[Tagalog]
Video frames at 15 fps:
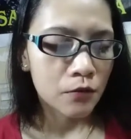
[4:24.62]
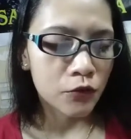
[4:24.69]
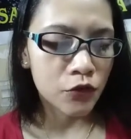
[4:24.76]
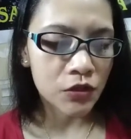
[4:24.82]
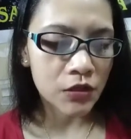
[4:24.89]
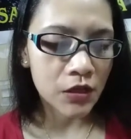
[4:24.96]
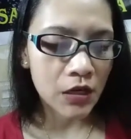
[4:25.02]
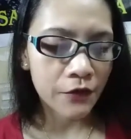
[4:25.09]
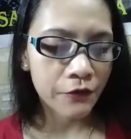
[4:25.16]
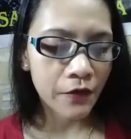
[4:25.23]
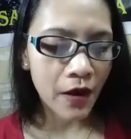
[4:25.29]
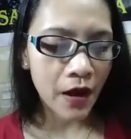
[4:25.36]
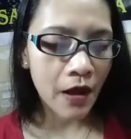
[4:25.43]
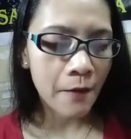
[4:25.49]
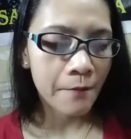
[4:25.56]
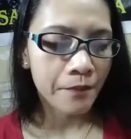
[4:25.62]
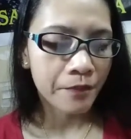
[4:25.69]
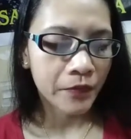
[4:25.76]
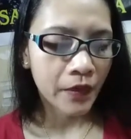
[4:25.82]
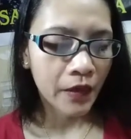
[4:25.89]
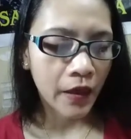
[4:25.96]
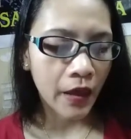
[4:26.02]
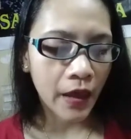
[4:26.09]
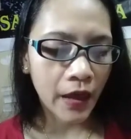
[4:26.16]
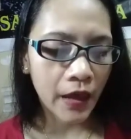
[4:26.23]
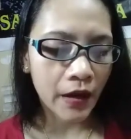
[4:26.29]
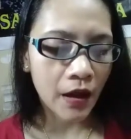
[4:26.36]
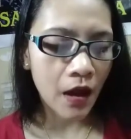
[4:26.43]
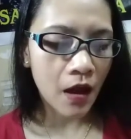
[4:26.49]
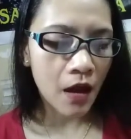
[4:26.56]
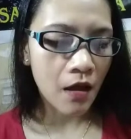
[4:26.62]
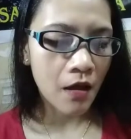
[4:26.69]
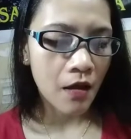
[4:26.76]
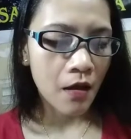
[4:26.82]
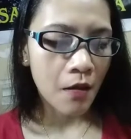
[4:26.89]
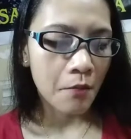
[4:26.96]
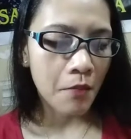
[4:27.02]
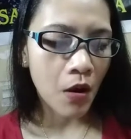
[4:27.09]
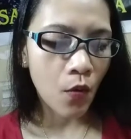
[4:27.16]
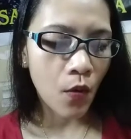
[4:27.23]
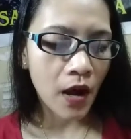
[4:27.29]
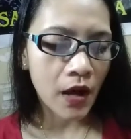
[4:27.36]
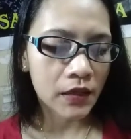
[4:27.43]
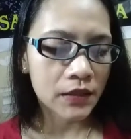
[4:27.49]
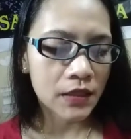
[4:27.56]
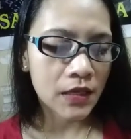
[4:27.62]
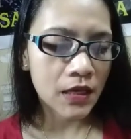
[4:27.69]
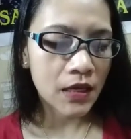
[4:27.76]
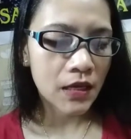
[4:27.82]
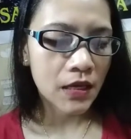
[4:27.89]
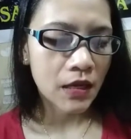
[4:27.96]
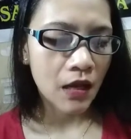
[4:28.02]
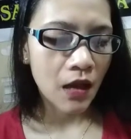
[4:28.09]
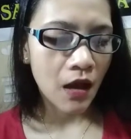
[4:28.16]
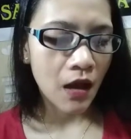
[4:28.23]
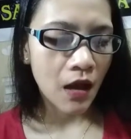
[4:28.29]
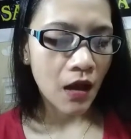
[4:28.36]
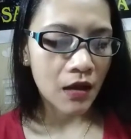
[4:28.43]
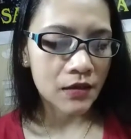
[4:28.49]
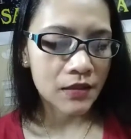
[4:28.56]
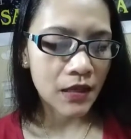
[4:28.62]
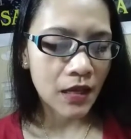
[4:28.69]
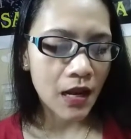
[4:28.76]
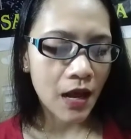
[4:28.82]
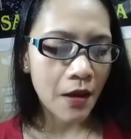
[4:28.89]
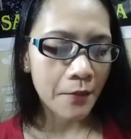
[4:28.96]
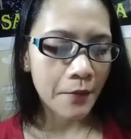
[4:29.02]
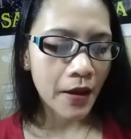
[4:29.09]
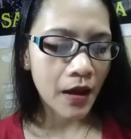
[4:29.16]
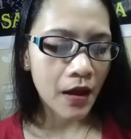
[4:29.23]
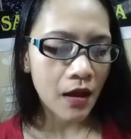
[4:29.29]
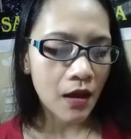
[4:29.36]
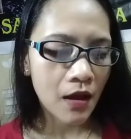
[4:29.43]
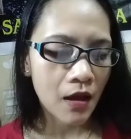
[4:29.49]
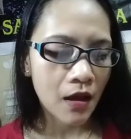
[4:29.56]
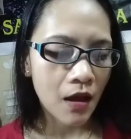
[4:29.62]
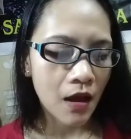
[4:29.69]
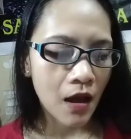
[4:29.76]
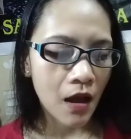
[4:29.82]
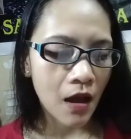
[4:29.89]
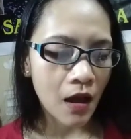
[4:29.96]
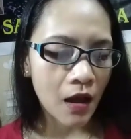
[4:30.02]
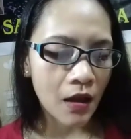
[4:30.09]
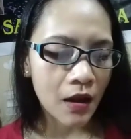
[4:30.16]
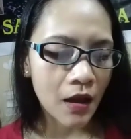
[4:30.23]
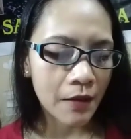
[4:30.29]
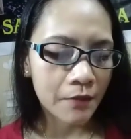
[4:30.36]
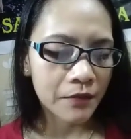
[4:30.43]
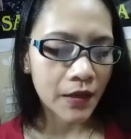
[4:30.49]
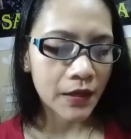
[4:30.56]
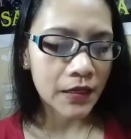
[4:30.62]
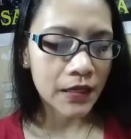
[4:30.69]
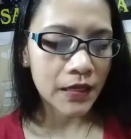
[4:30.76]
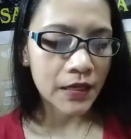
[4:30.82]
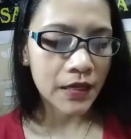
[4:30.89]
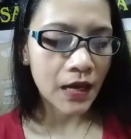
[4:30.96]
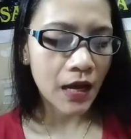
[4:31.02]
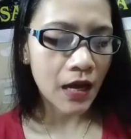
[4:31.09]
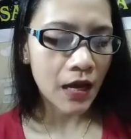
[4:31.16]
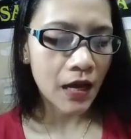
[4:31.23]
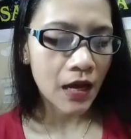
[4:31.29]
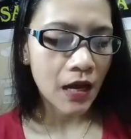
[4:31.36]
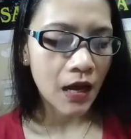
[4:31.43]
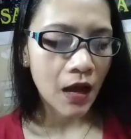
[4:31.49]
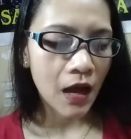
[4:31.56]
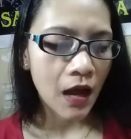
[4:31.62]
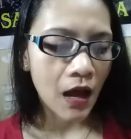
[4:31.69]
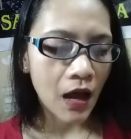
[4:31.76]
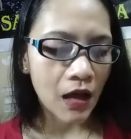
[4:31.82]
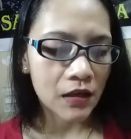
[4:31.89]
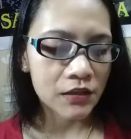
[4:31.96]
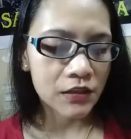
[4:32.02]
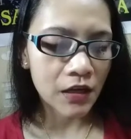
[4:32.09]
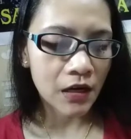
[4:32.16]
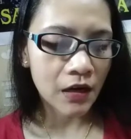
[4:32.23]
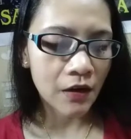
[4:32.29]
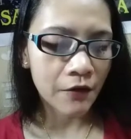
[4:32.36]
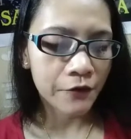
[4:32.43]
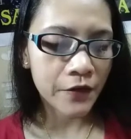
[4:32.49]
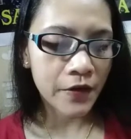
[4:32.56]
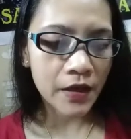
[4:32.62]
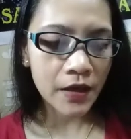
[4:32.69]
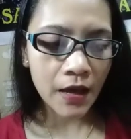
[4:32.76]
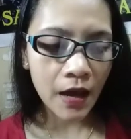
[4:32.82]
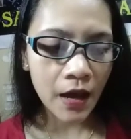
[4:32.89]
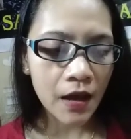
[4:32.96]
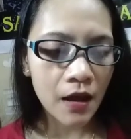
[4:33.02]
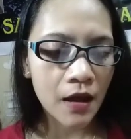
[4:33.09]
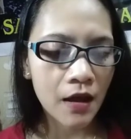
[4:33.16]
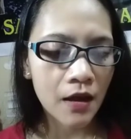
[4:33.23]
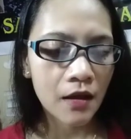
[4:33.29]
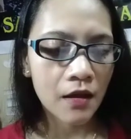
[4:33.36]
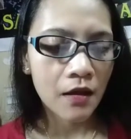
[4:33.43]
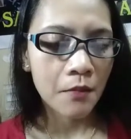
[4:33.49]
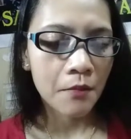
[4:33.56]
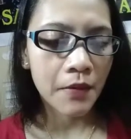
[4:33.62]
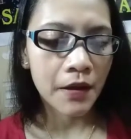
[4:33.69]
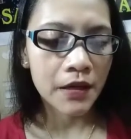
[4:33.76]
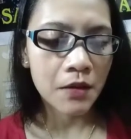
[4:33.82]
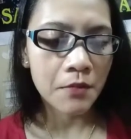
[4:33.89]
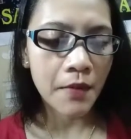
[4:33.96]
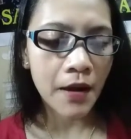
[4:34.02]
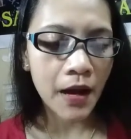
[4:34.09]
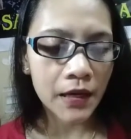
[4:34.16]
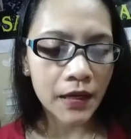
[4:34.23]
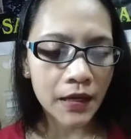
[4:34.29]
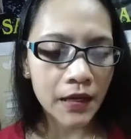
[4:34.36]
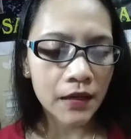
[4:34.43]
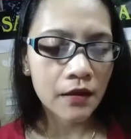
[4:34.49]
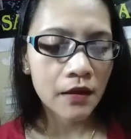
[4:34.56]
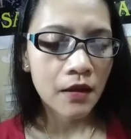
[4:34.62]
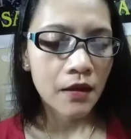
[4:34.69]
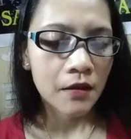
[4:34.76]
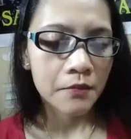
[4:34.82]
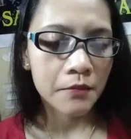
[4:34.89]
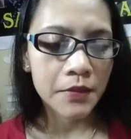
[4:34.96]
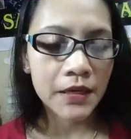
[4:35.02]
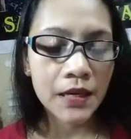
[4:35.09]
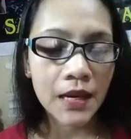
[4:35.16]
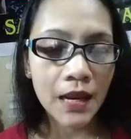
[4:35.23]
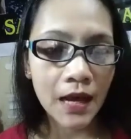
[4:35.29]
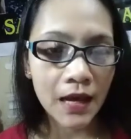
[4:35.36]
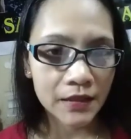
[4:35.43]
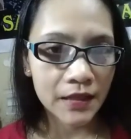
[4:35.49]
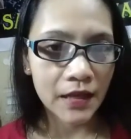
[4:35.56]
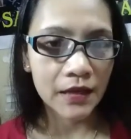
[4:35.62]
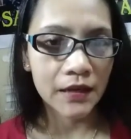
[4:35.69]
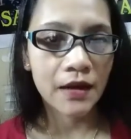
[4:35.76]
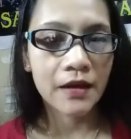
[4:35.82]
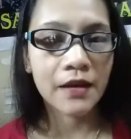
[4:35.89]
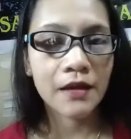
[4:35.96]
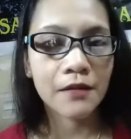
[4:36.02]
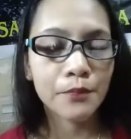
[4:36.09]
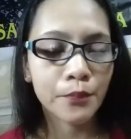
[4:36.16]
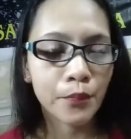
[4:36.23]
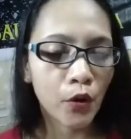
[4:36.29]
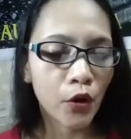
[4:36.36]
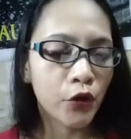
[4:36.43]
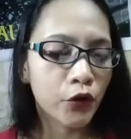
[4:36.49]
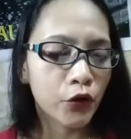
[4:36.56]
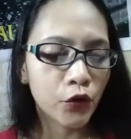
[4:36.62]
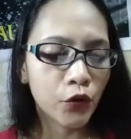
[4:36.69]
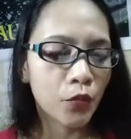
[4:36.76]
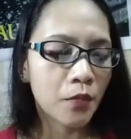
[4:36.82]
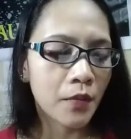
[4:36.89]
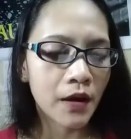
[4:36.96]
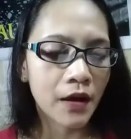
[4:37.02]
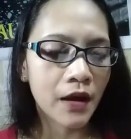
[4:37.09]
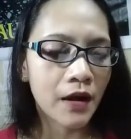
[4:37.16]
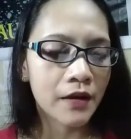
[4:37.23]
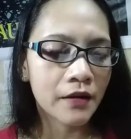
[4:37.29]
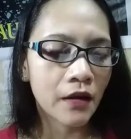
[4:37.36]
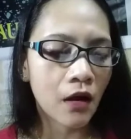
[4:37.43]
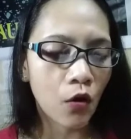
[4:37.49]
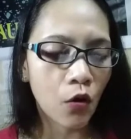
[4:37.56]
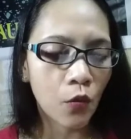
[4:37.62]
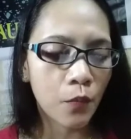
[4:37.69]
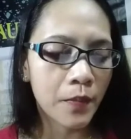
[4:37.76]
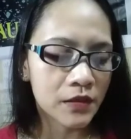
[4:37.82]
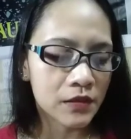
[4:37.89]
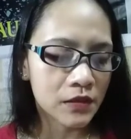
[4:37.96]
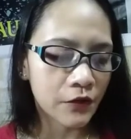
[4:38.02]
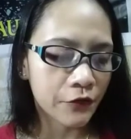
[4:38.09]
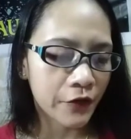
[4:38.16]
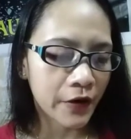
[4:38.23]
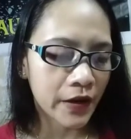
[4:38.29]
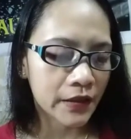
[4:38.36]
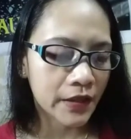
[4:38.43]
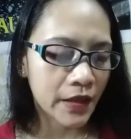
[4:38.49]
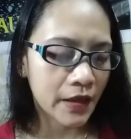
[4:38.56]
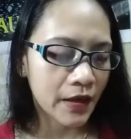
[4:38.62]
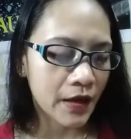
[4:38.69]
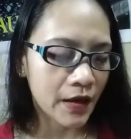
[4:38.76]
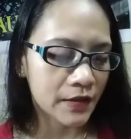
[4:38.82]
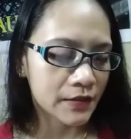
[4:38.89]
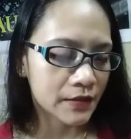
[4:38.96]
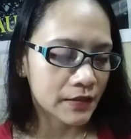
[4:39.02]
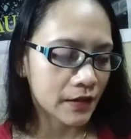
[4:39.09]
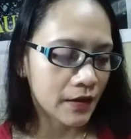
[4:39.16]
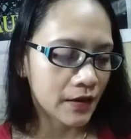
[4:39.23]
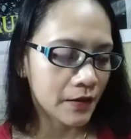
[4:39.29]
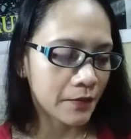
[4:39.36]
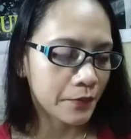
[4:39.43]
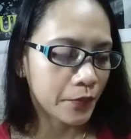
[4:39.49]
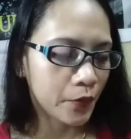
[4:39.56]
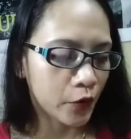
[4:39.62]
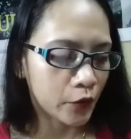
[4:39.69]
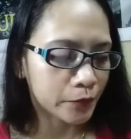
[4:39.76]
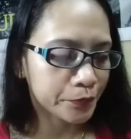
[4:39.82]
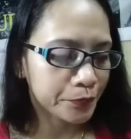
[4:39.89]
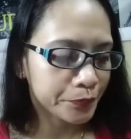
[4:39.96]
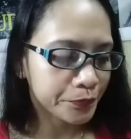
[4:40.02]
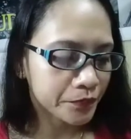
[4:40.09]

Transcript: Musrifa, Hera, Bawadi, al Alhamdaniya, Al-Sharafia, Bani Malik, Bin Laden. Ayan po yung mga naka-open sa Friday, guys. Ayan po.